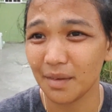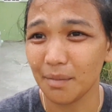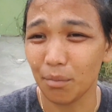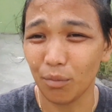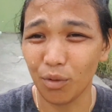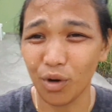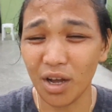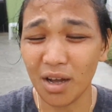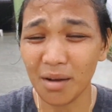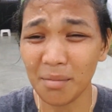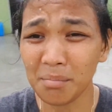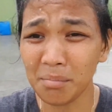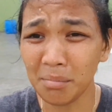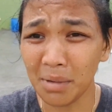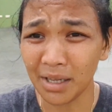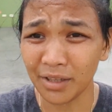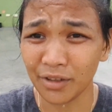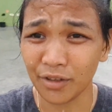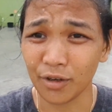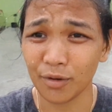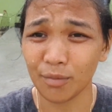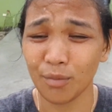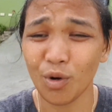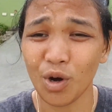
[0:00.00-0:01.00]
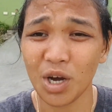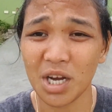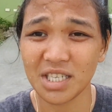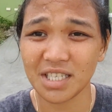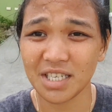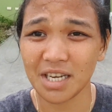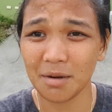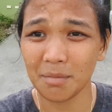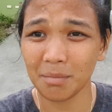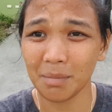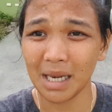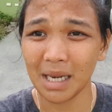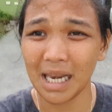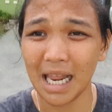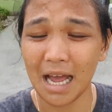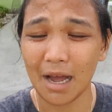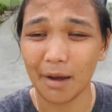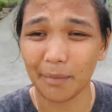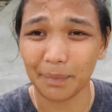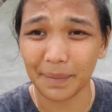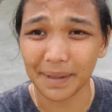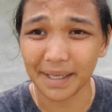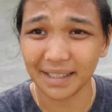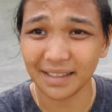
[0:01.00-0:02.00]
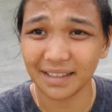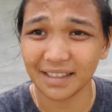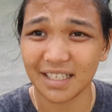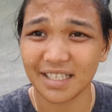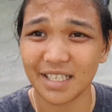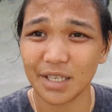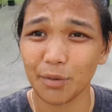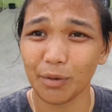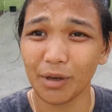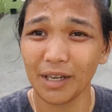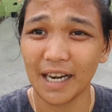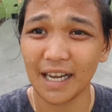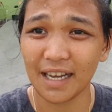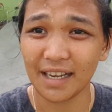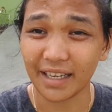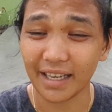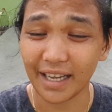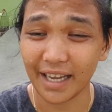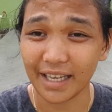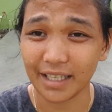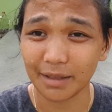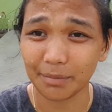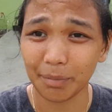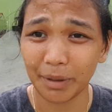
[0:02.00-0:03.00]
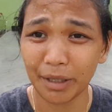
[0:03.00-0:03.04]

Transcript: Mukhang ano, mukha siyang malapad kasi walang gate.